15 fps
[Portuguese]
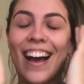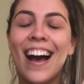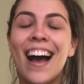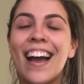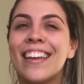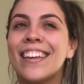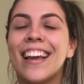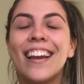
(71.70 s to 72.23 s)

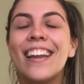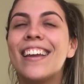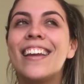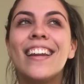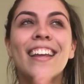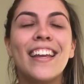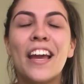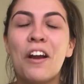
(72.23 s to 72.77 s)
Ai, que
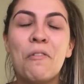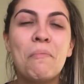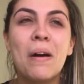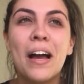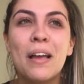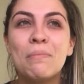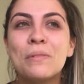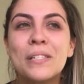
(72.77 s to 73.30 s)
alegria,
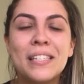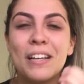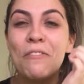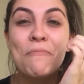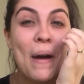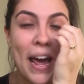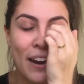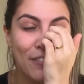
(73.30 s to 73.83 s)
uma
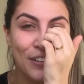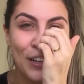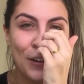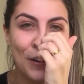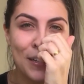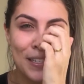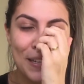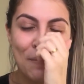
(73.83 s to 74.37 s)
emoção
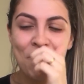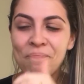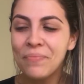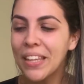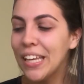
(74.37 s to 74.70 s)
maravilhosa.